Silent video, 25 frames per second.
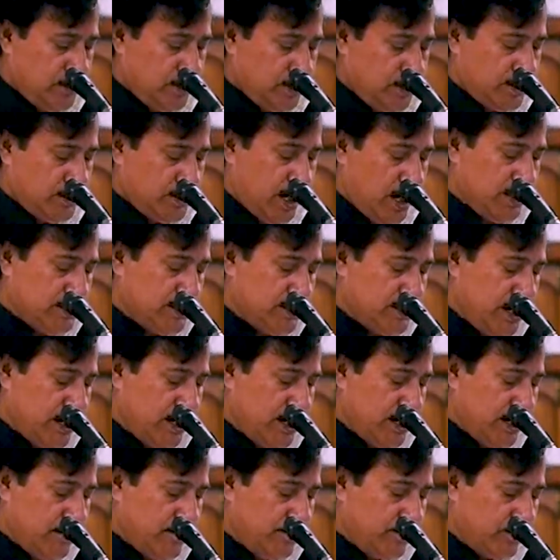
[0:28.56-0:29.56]
যা যা
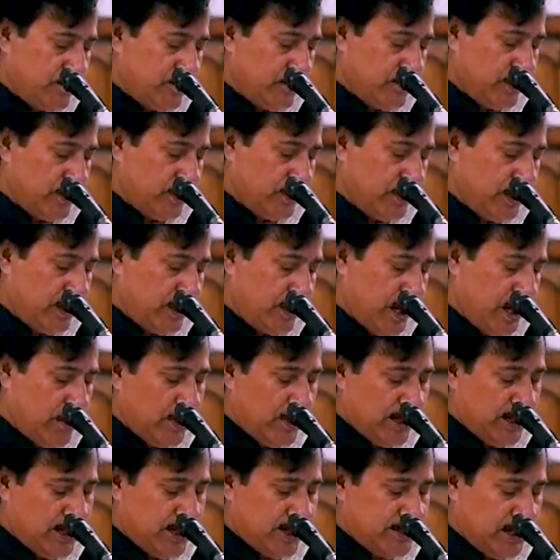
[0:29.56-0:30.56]

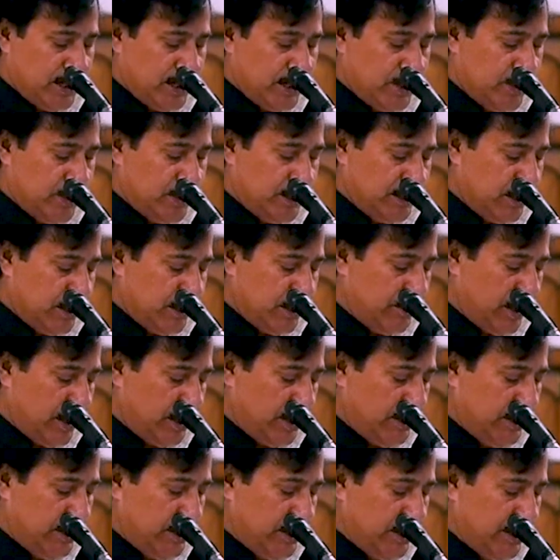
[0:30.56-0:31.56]
আমাকে জেনে ফেলতে
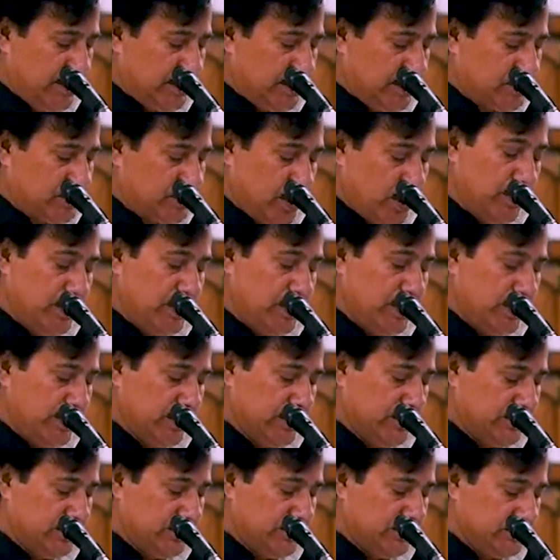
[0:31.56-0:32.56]
পারলেই সব মিটে গেল
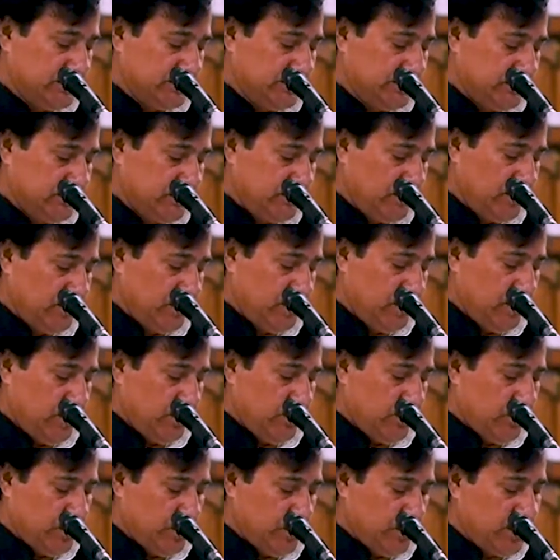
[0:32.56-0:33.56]

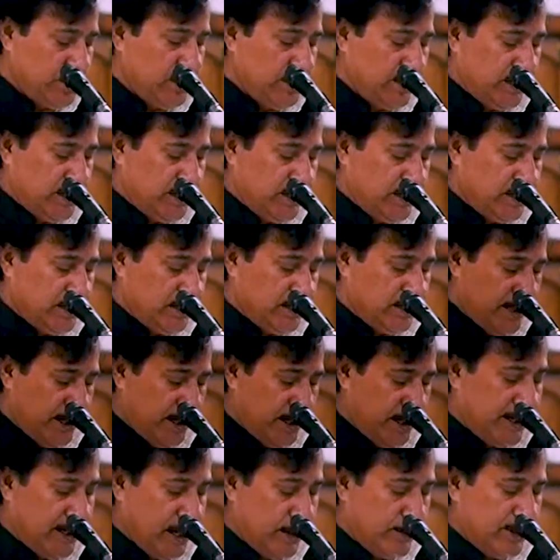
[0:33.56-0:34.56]
বুঝে নে দেখে
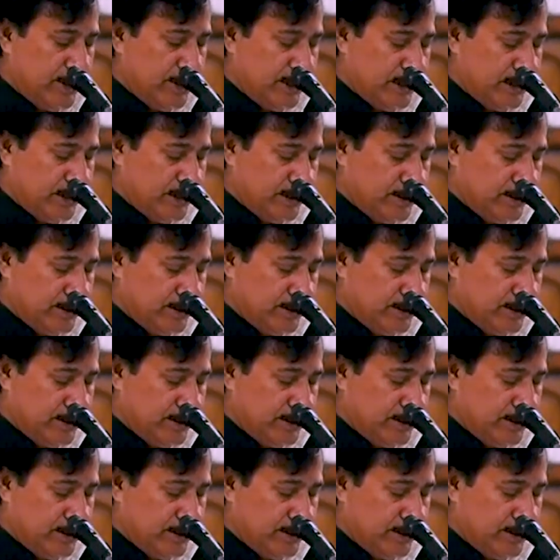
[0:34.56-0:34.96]
নে আমি কি